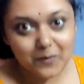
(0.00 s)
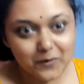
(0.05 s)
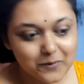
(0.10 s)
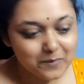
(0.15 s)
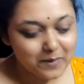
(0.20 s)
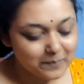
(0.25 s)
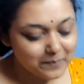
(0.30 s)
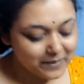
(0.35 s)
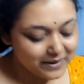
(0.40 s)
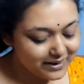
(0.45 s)
বড়
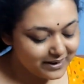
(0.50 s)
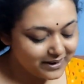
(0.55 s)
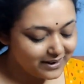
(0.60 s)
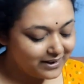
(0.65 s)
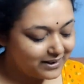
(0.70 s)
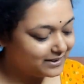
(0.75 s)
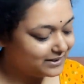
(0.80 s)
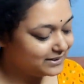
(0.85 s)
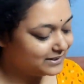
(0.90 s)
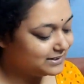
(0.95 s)
ব্যাপার
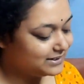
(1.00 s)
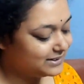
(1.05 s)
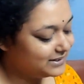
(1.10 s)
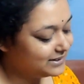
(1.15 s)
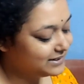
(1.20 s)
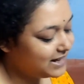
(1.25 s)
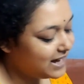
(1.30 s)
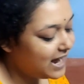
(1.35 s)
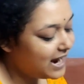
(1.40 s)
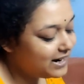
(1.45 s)

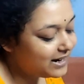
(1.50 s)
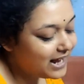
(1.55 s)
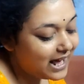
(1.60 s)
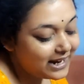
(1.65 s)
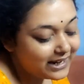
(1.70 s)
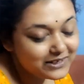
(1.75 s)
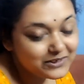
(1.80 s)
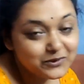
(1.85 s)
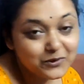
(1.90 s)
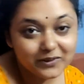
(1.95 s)
আর
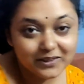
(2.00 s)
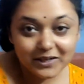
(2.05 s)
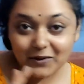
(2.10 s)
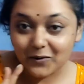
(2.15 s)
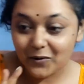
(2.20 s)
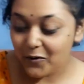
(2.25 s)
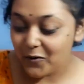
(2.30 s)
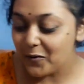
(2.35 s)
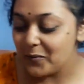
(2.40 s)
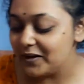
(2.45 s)
কালকে সত্যি
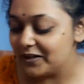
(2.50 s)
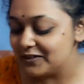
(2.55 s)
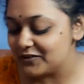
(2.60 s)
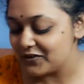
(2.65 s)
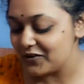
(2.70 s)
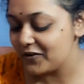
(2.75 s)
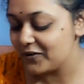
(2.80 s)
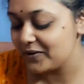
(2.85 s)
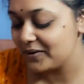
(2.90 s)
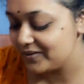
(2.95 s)
খুব
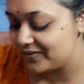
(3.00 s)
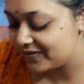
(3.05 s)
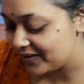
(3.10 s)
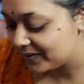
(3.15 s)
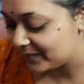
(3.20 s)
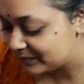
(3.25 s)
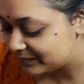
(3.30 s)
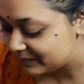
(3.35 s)
এনজয় হয়েছে